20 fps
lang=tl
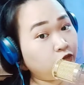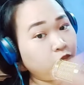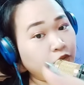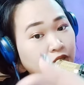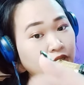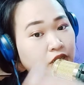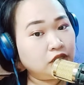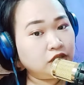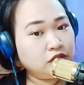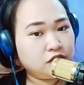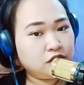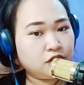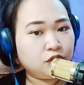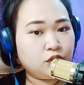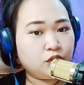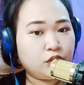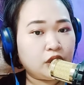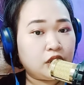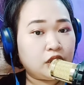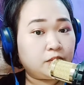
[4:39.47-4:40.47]
mo na lang din sa
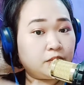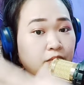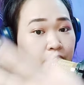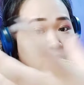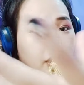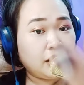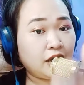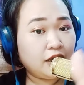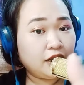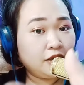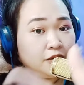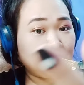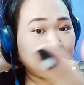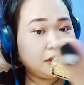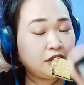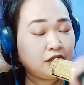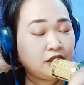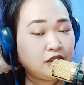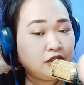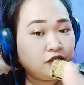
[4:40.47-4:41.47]
Google. Maaring
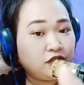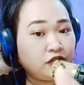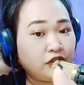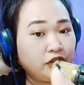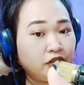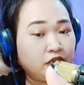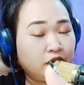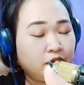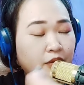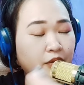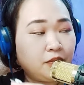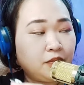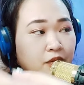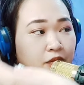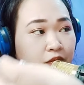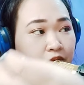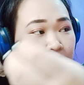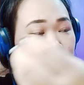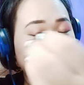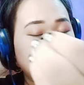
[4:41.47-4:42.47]
may angel na,
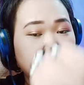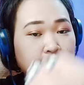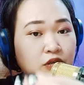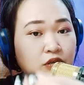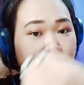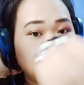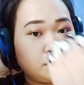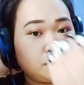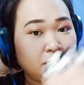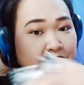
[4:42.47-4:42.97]
may, may gusto pang